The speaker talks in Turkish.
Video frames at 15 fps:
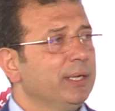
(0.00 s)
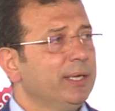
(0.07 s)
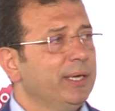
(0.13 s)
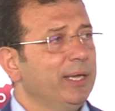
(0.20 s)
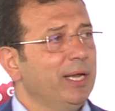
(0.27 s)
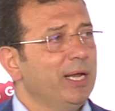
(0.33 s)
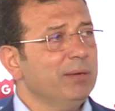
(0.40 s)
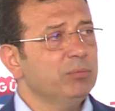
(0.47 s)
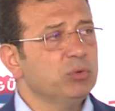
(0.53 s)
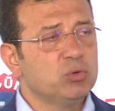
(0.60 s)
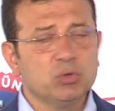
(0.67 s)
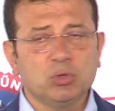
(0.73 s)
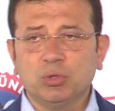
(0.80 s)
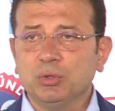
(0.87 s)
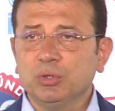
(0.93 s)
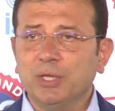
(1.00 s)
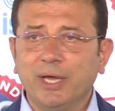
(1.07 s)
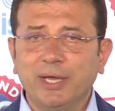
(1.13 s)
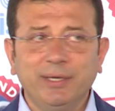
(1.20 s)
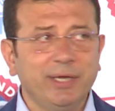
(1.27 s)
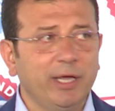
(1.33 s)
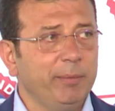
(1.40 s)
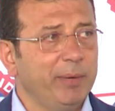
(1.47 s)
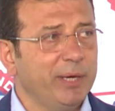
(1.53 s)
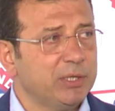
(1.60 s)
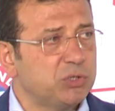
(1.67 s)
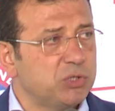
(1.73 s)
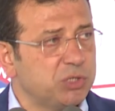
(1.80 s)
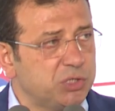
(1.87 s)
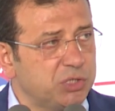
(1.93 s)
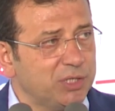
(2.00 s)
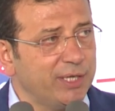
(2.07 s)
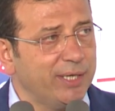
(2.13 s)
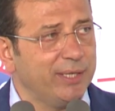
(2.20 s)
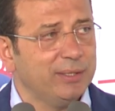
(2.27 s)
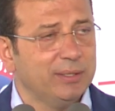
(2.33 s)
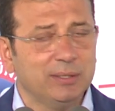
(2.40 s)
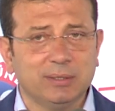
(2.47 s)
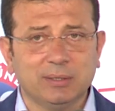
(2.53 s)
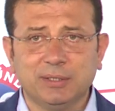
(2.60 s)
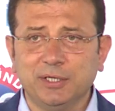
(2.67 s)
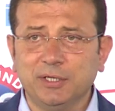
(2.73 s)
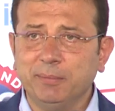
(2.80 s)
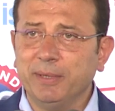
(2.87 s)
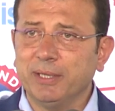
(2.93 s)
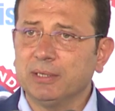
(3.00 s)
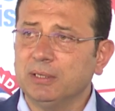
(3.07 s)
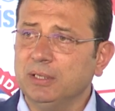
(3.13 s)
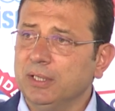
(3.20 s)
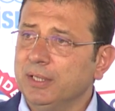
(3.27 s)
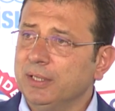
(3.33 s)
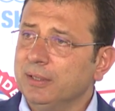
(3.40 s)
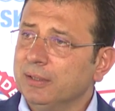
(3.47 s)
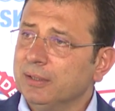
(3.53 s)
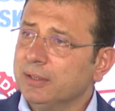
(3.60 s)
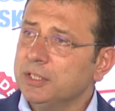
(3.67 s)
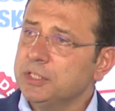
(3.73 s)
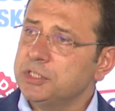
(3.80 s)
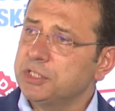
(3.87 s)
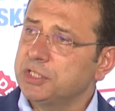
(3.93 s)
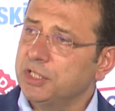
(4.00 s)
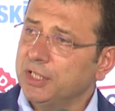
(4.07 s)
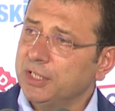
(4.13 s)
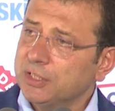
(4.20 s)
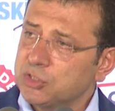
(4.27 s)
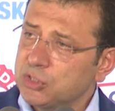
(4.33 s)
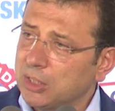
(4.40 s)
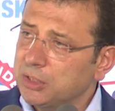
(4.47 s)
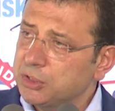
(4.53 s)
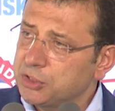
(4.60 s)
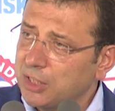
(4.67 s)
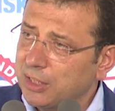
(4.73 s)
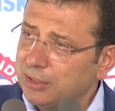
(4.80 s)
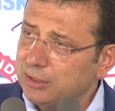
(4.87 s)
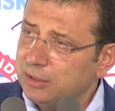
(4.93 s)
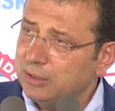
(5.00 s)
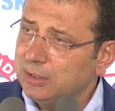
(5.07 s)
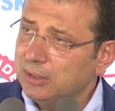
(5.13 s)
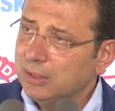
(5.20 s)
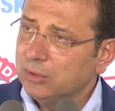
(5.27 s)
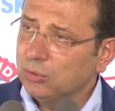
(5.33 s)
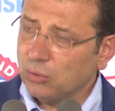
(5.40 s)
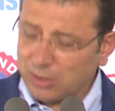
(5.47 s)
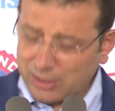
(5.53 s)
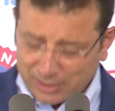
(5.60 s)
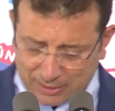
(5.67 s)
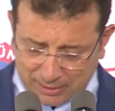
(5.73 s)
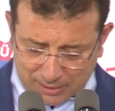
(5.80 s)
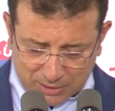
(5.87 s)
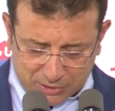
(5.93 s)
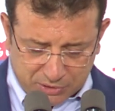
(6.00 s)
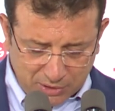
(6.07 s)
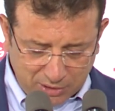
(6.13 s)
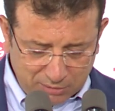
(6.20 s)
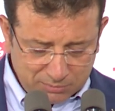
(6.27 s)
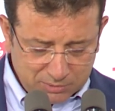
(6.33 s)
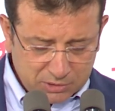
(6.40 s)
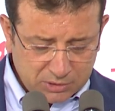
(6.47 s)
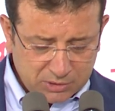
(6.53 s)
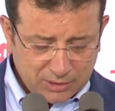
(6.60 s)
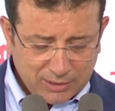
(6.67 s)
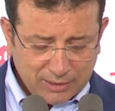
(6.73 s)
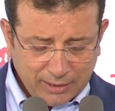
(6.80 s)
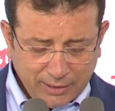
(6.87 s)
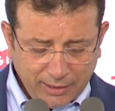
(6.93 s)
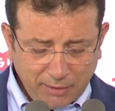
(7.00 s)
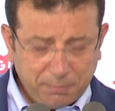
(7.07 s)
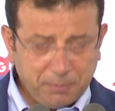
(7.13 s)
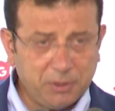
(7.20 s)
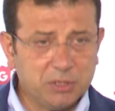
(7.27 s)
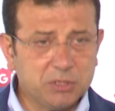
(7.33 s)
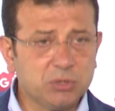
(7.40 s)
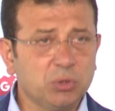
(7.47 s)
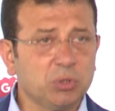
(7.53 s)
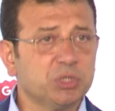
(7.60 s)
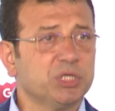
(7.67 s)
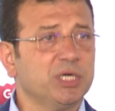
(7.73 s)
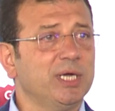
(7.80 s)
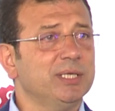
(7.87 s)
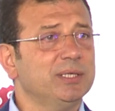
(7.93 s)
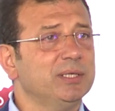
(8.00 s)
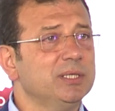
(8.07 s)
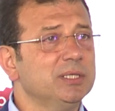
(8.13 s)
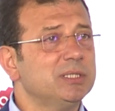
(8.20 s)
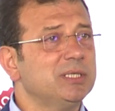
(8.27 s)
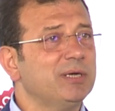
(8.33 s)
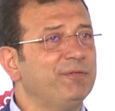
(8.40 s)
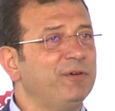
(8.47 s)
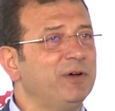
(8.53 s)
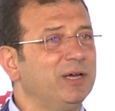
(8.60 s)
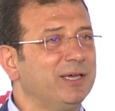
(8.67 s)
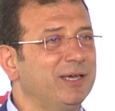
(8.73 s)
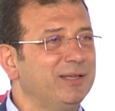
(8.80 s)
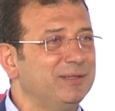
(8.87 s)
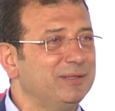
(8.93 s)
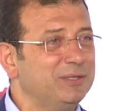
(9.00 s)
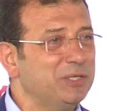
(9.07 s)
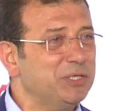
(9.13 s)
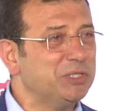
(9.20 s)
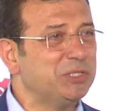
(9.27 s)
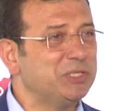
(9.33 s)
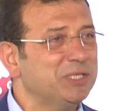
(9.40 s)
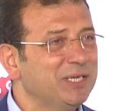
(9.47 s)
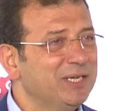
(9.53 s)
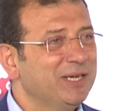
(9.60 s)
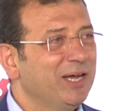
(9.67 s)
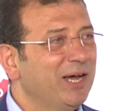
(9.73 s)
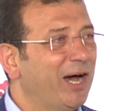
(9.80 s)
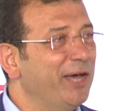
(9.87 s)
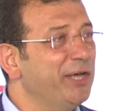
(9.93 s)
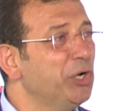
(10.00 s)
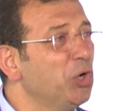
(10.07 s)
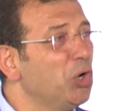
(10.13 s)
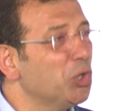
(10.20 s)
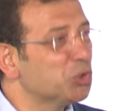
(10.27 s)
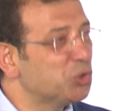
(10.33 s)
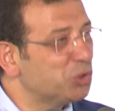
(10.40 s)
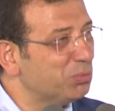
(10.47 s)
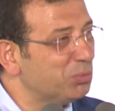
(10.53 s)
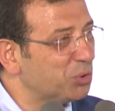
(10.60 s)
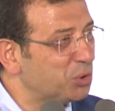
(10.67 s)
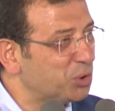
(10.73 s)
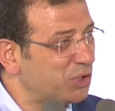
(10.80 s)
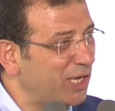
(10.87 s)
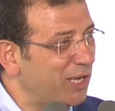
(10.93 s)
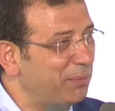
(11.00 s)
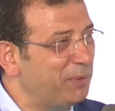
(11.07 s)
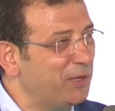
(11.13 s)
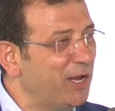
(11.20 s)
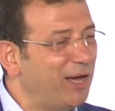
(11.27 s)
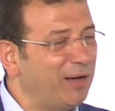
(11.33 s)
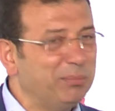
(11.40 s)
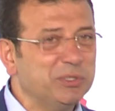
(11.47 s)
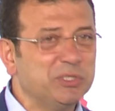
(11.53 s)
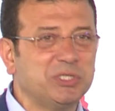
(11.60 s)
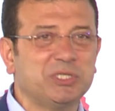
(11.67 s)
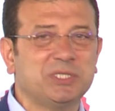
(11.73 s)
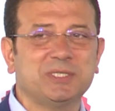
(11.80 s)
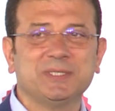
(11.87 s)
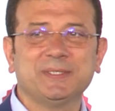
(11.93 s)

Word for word: genel müdüründen emekçisine kıymetli İSKİ çalışanı yol arkadaşlarımız. Hepiniz hoş geldiniz, sefa geldiniz. Hayırlı olsun bu güzel binamız.